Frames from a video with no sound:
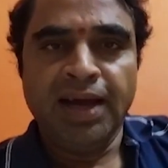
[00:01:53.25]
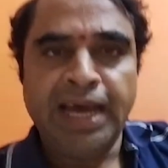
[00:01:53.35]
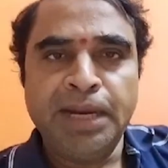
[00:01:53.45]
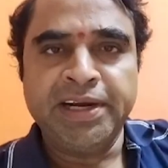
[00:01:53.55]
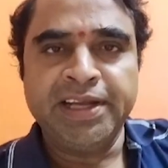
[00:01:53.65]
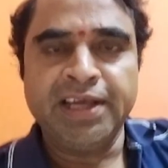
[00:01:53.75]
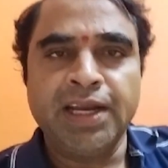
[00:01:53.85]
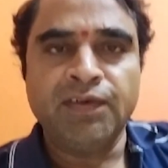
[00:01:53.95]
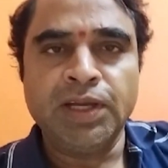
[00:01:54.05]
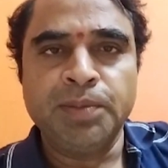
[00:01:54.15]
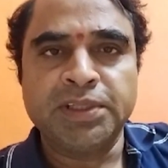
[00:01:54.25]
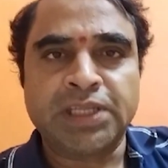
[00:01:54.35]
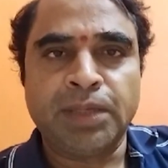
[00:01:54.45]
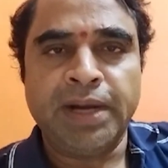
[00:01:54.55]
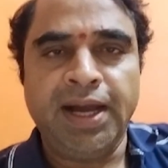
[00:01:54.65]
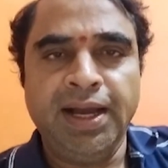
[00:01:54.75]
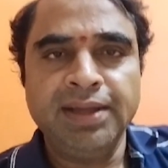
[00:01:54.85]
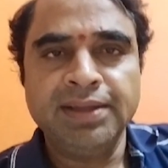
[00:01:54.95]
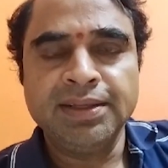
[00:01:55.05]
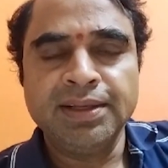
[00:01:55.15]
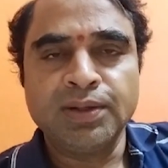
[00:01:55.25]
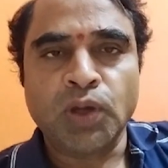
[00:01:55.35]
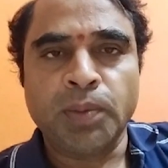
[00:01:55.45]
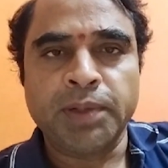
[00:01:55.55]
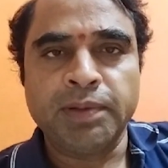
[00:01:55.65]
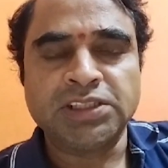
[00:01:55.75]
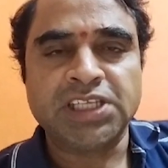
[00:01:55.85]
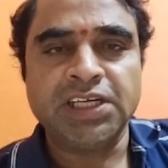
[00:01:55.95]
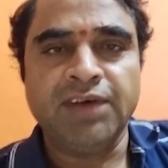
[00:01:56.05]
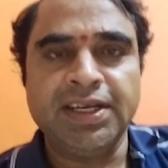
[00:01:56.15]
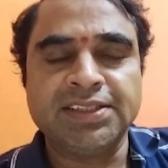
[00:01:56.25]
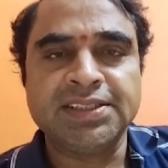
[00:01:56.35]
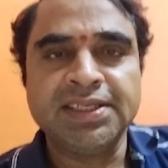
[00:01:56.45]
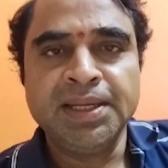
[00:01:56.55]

హాయ్ మై డియర్ లవ్లీ మిత్రమా కొమరవెల్లి శ్రీనివాస్